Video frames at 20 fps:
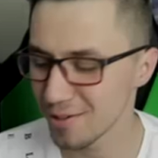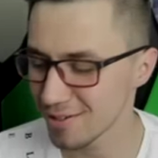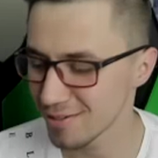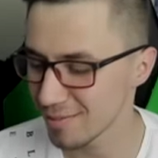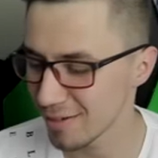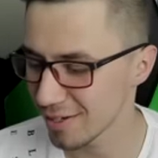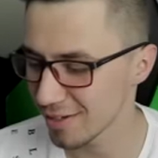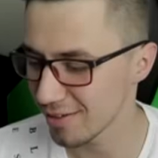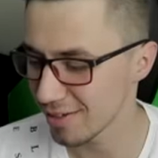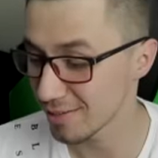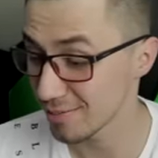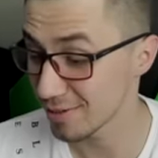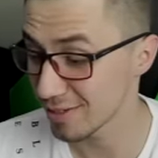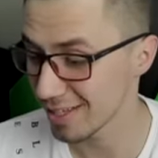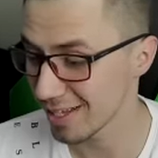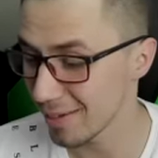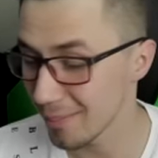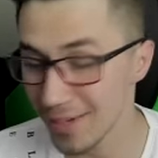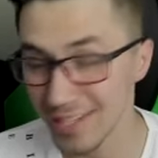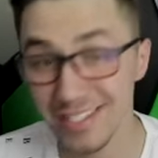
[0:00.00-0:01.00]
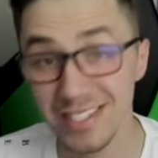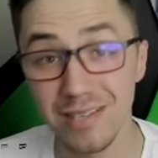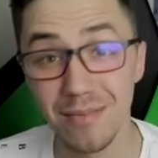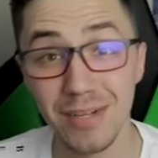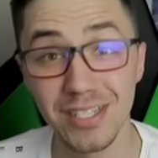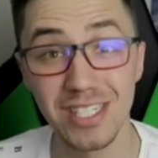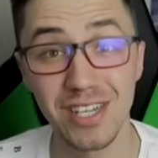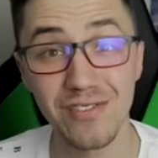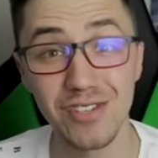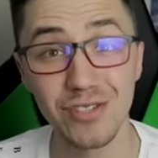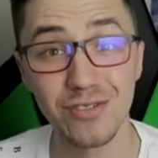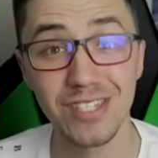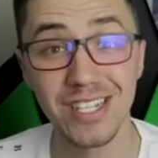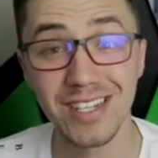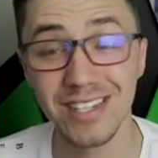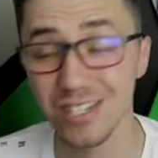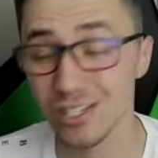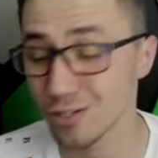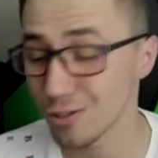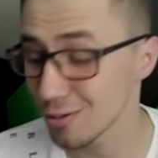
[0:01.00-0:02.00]
mogę zmarnować? Przecież ten napastnik ma
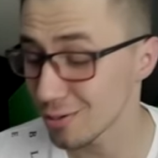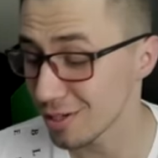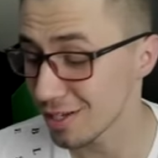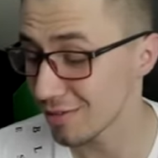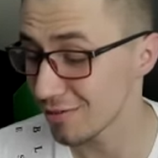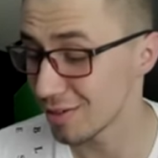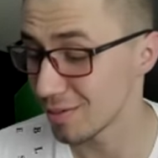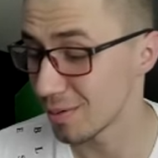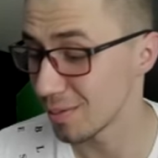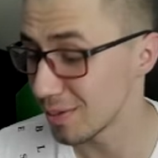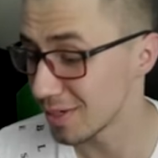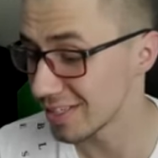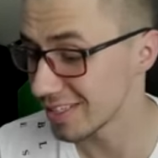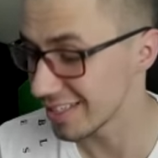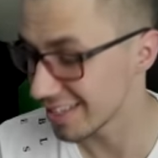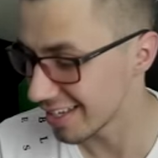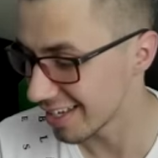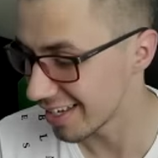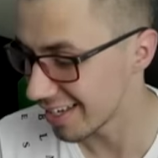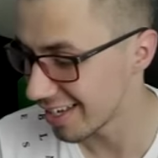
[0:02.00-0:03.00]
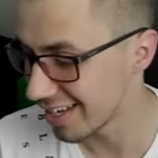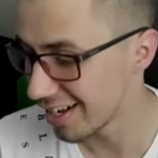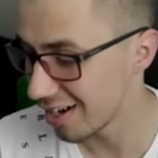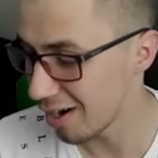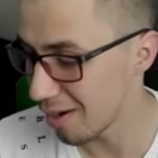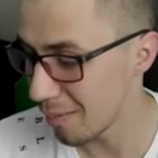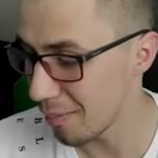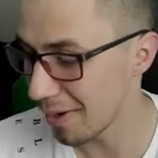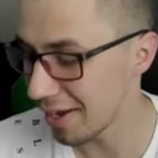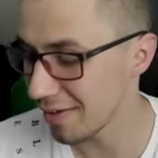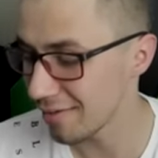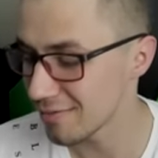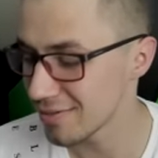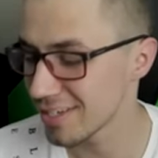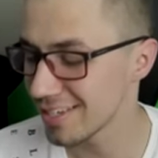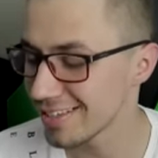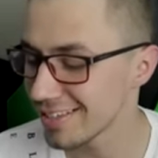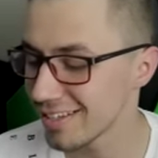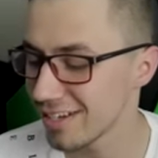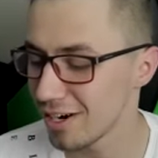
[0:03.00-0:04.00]
91 shooting w tym momencie. On powinien
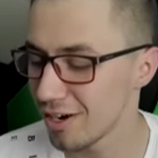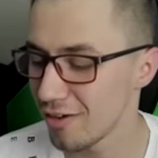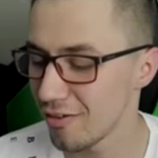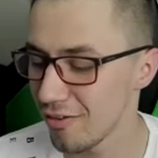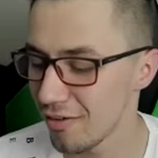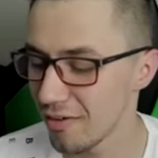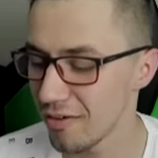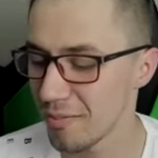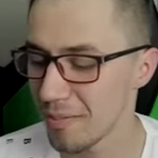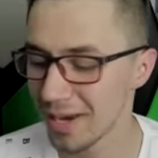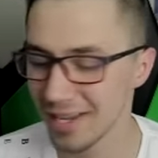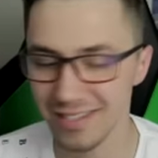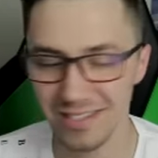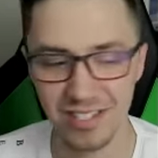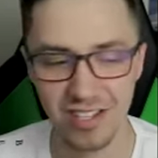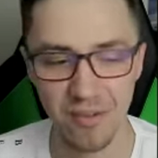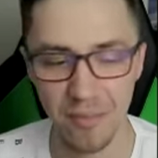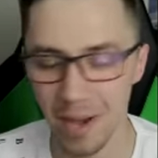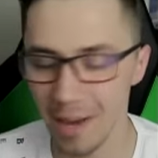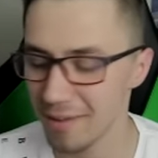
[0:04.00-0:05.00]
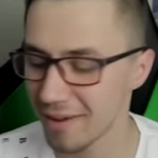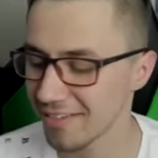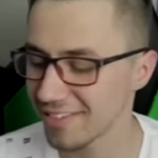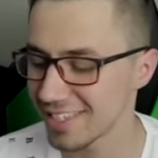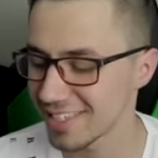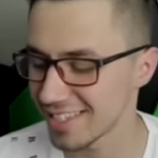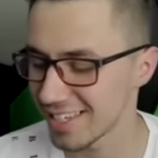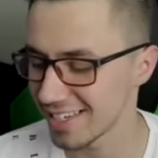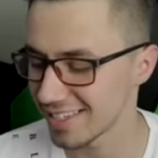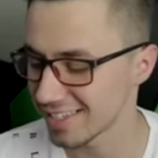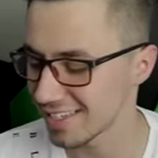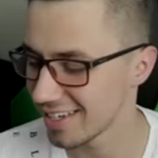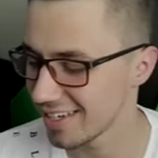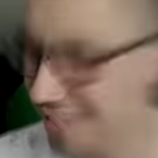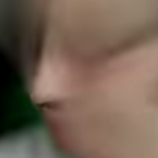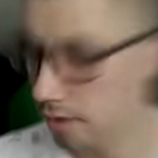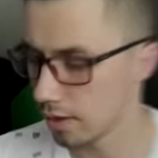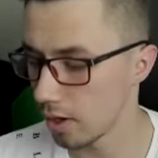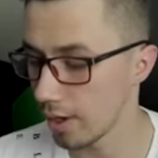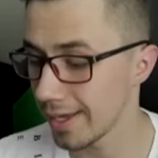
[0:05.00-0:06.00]
wszystko praktycznie o bramkę wciskać.
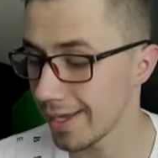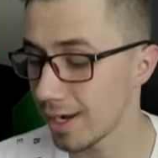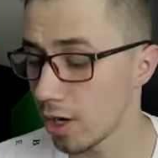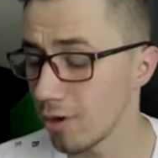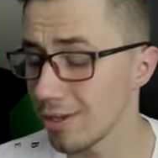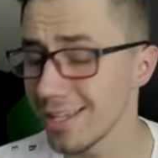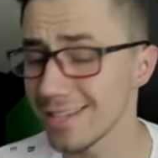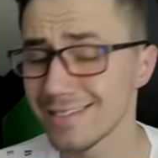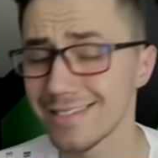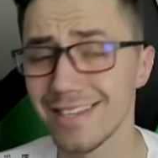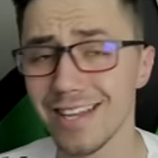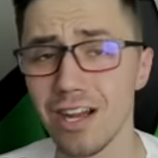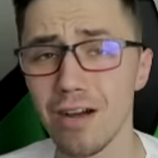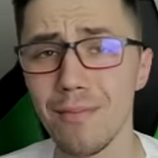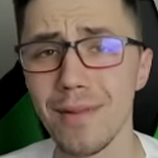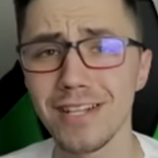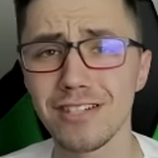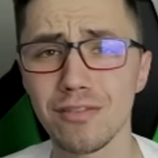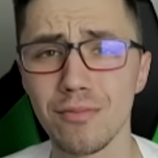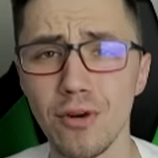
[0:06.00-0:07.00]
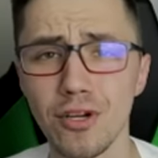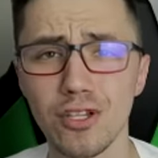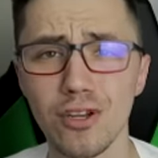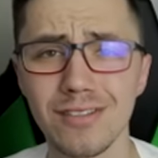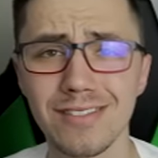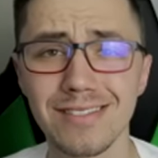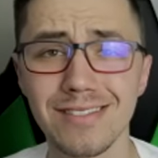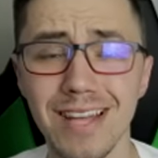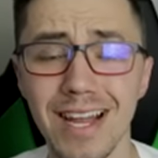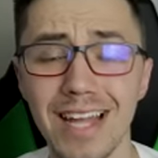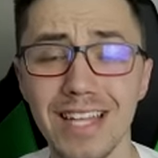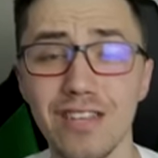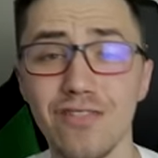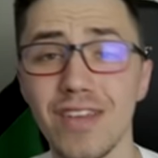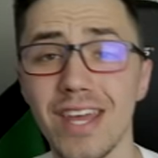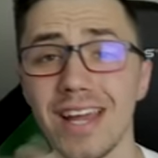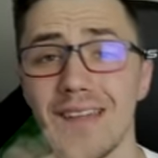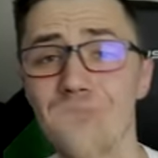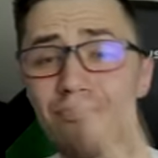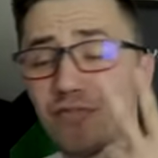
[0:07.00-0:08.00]
No i koniec tego meczu, moi drodzy,
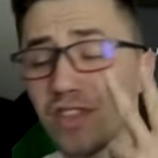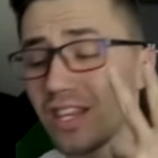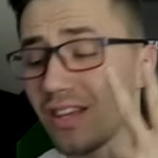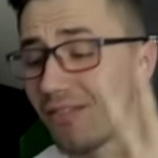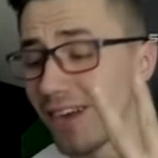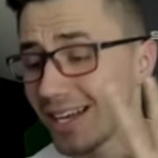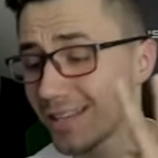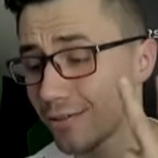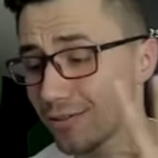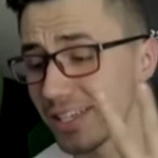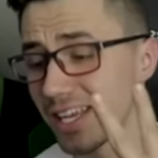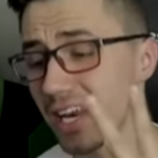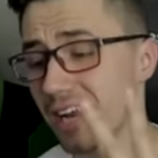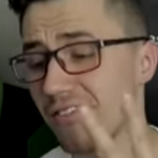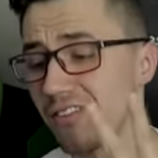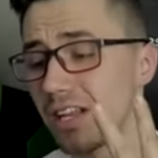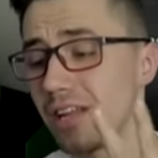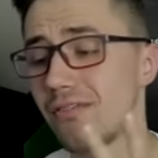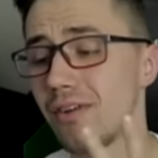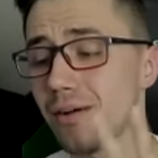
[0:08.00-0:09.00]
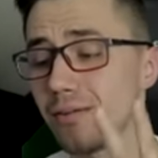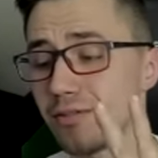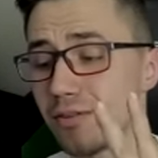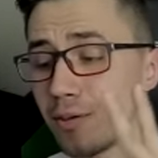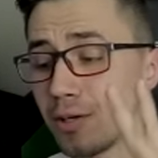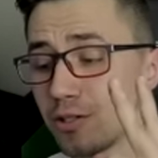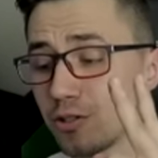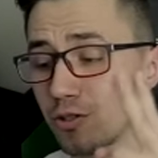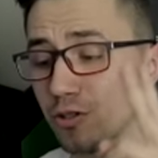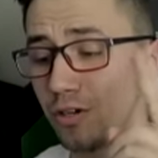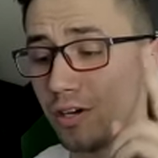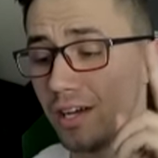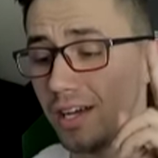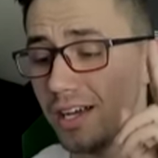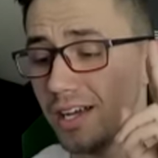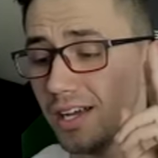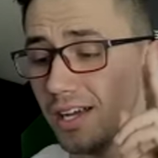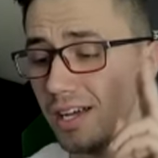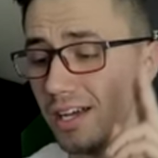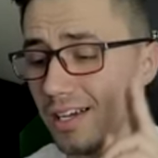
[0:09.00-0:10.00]
zaledwie 2 do 0 wygrywamy w tym meczu.
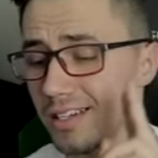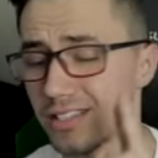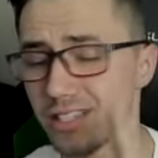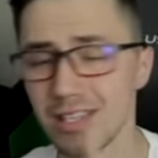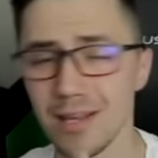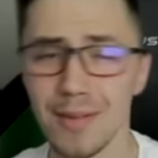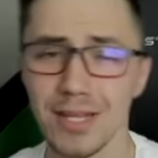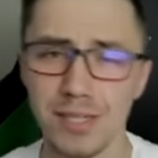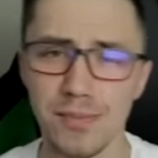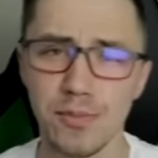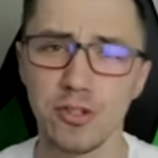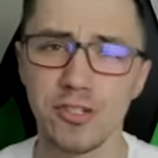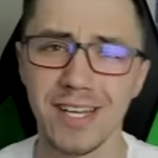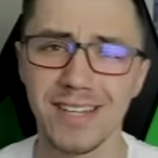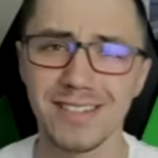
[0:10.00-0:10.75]
Czy ten mecz był